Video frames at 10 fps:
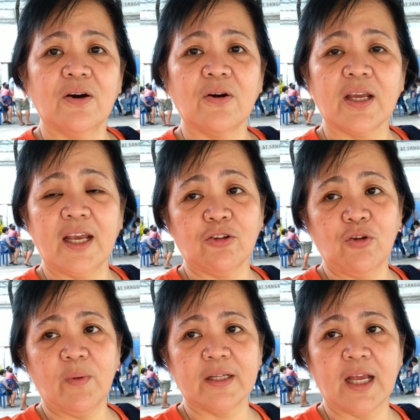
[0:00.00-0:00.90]
Okay, ito
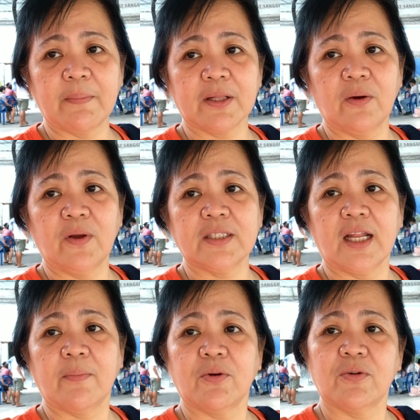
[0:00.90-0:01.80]
yung mga dapat gawin.
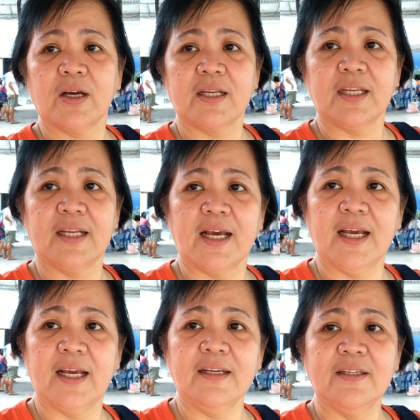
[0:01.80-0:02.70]
Sinabi ko na kanina,
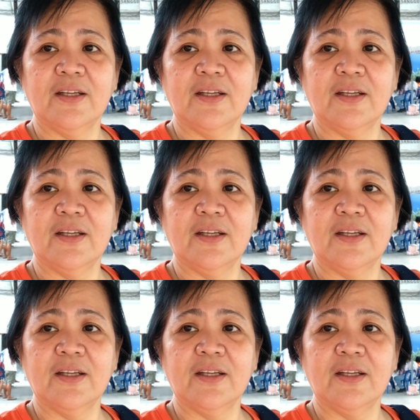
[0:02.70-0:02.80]
ha?